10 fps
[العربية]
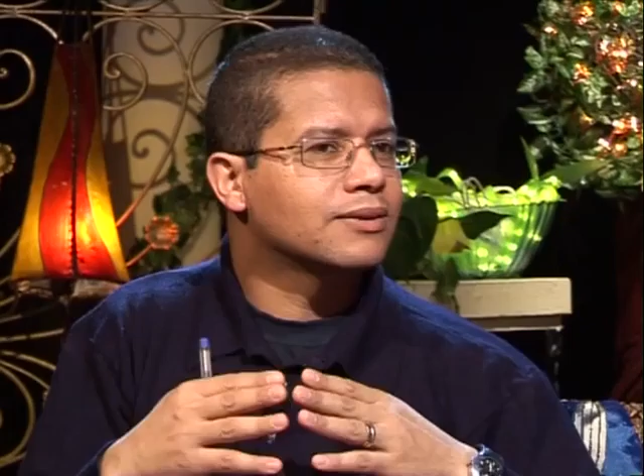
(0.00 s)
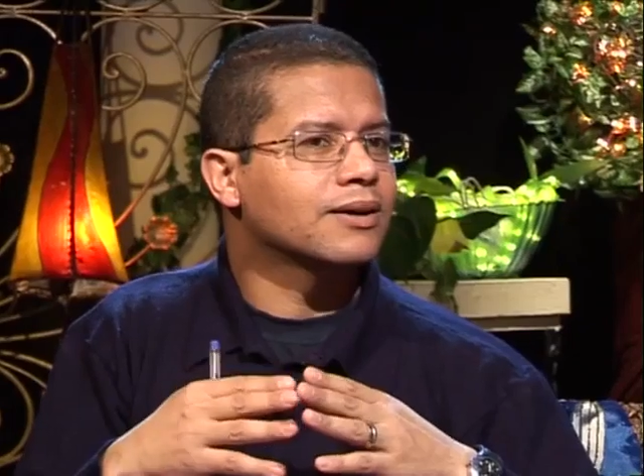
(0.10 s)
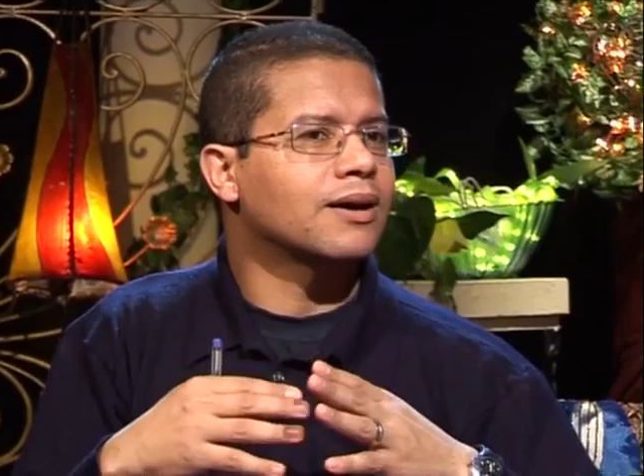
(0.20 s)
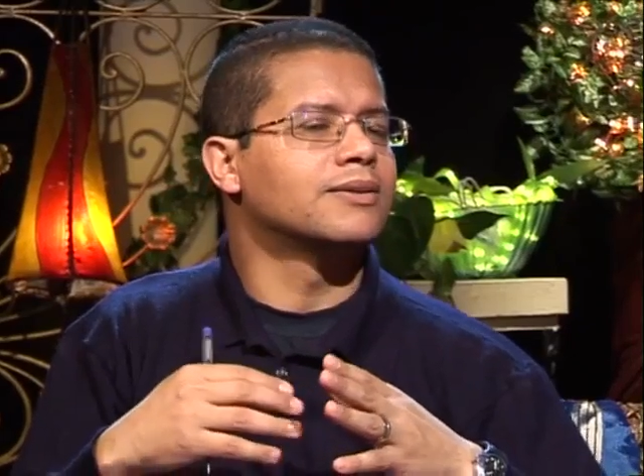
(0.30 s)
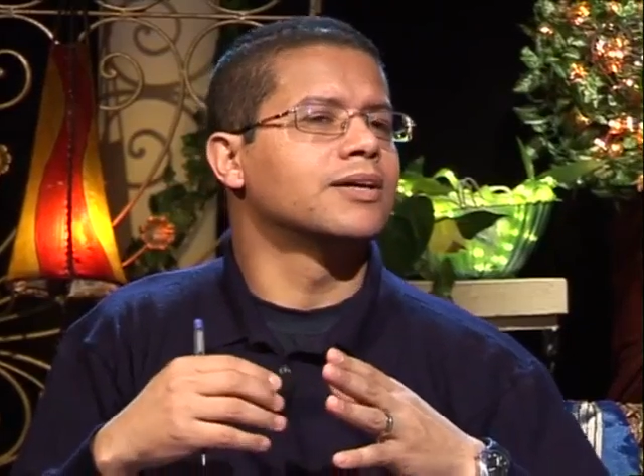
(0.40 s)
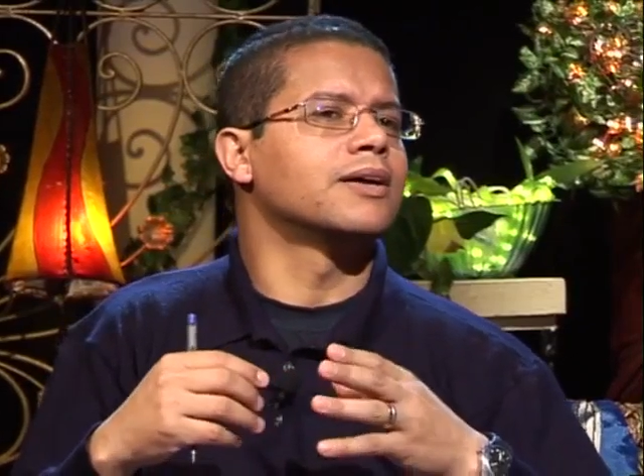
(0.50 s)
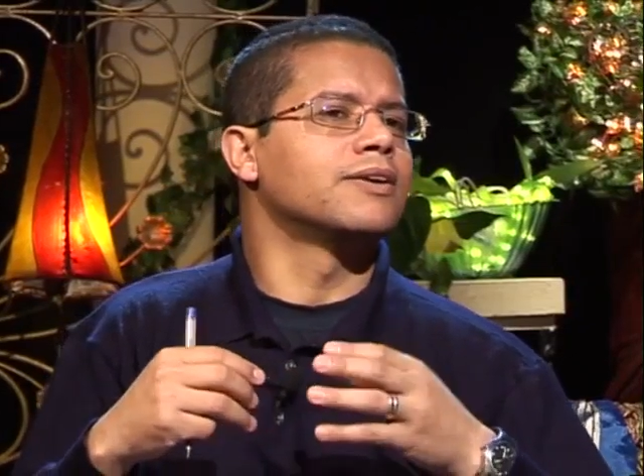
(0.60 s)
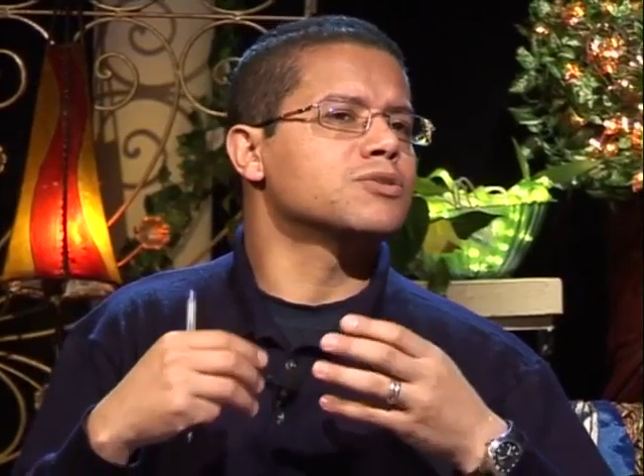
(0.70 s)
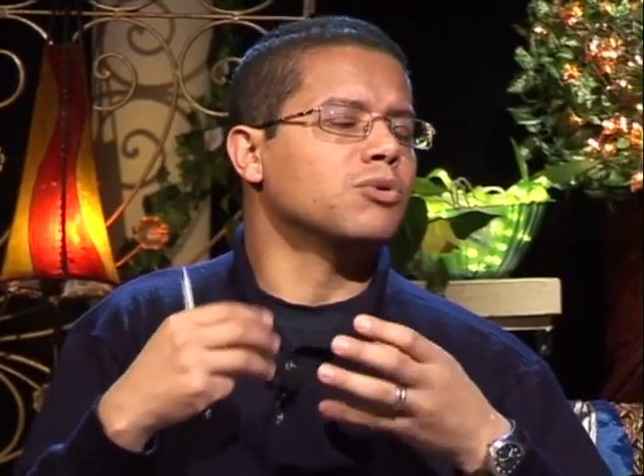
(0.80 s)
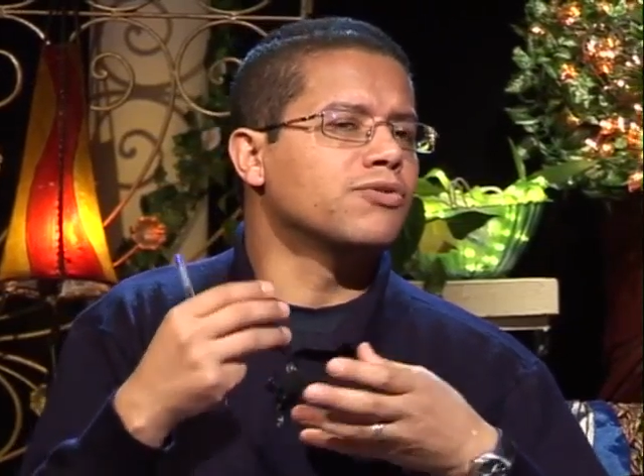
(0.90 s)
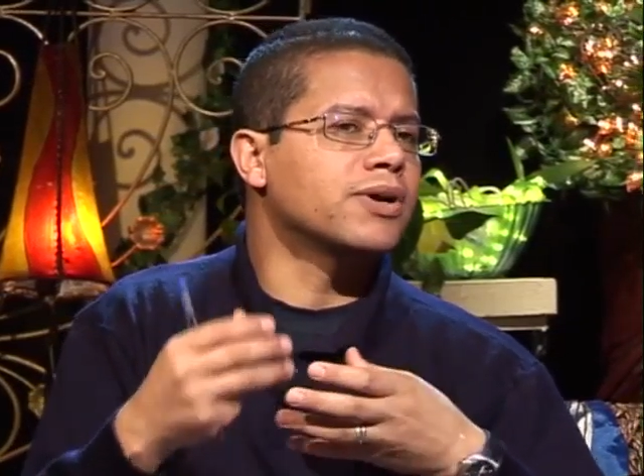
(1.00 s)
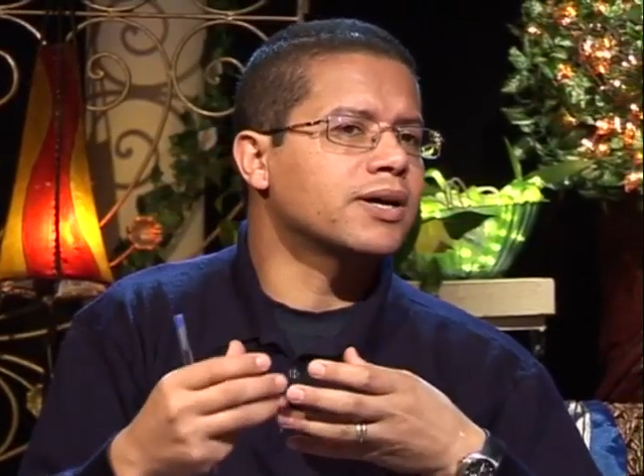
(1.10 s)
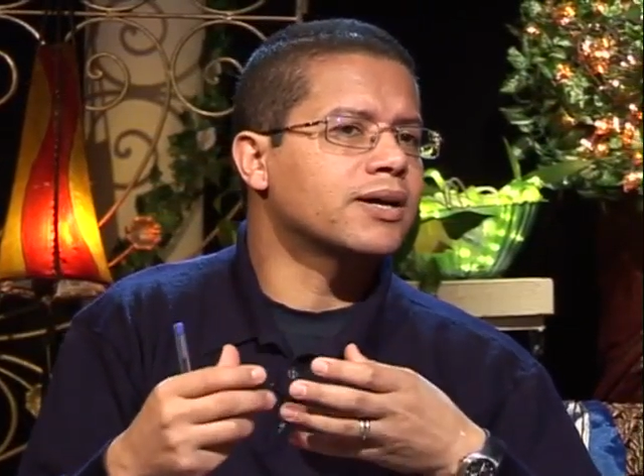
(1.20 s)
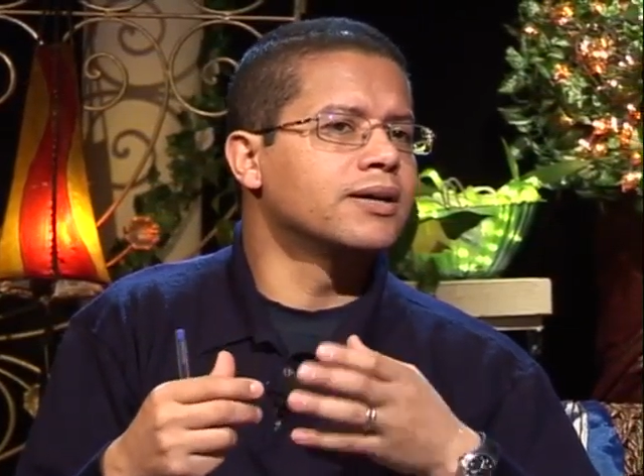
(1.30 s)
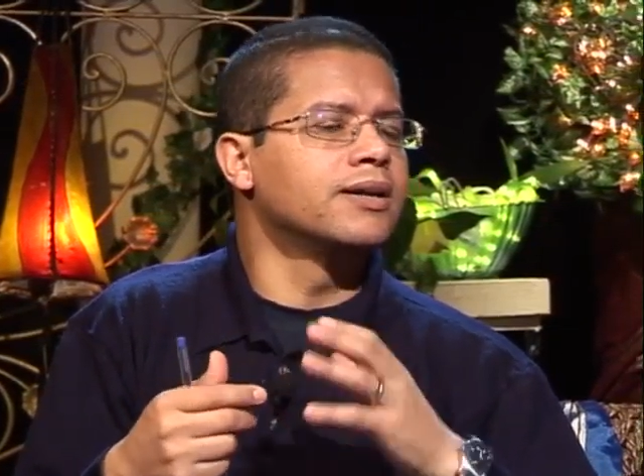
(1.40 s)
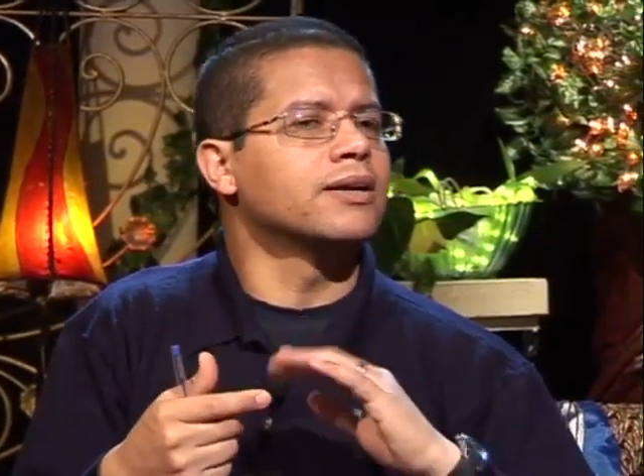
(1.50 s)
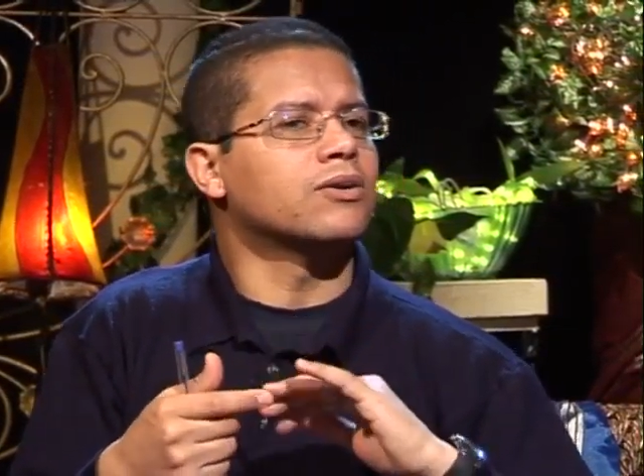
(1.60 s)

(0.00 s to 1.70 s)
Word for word: قاعده نسمعوا فيها اللي